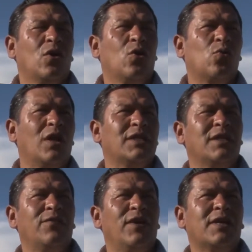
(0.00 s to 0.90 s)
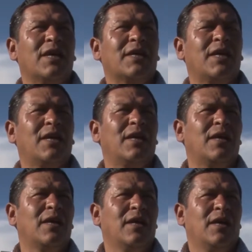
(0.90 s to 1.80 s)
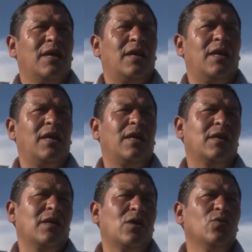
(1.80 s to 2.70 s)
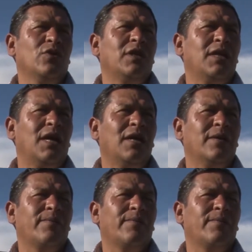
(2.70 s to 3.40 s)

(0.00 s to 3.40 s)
lo cual significa que eh, en, un día